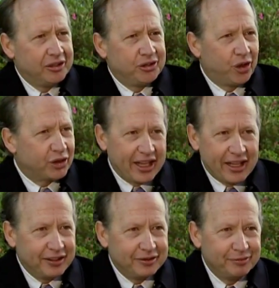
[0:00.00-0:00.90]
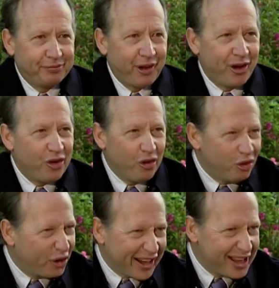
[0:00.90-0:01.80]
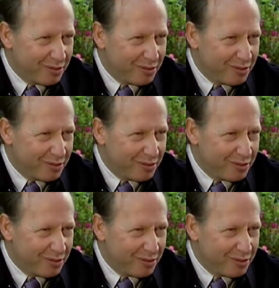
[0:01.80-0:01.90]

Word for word: no sé, pero en un lugar del